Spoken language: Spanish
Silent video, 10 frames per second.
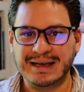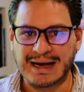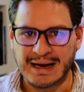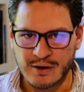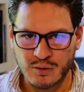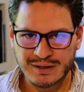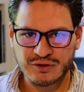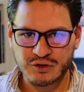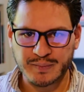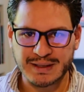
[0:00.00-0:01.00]
a
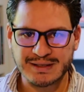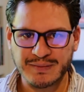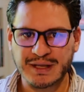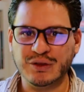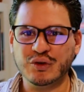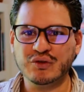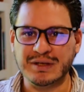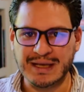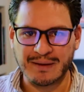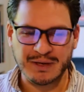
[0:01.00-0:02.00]
nuestros pensamientos
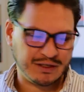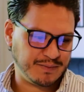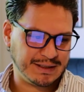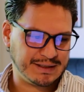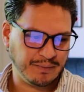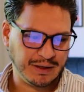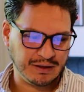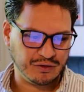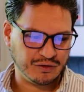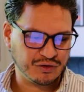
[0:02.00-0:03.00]
y a mis
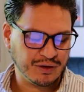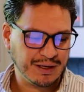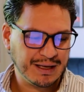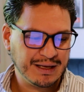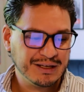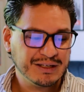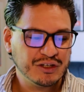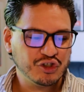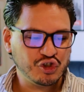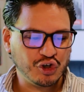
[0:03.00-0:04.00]
pensamientos.
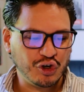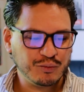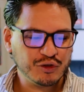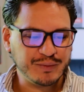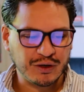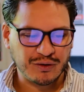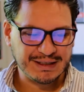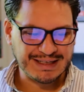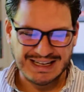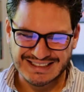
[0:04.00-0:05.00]
Somos
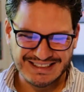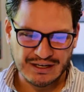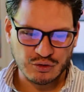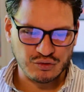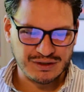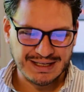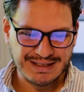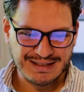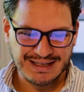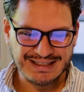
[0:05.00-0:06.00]
mejores que las
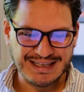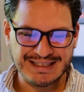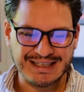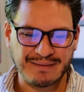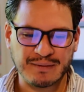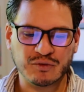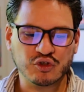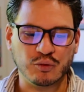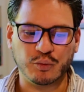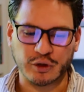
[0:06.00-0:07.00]
circunstancias y sabemos
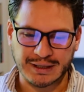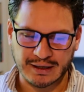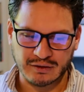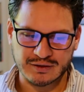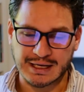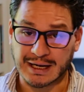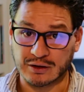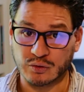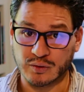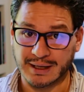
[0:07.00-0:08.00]
comportarnos a la
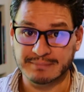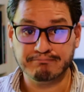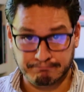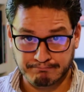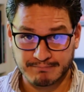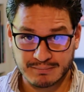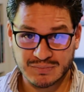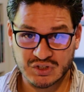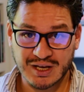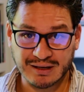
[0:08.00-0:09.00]
altura.
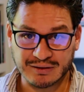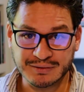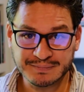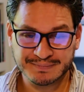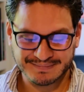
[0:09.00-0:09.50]
¿Cierto?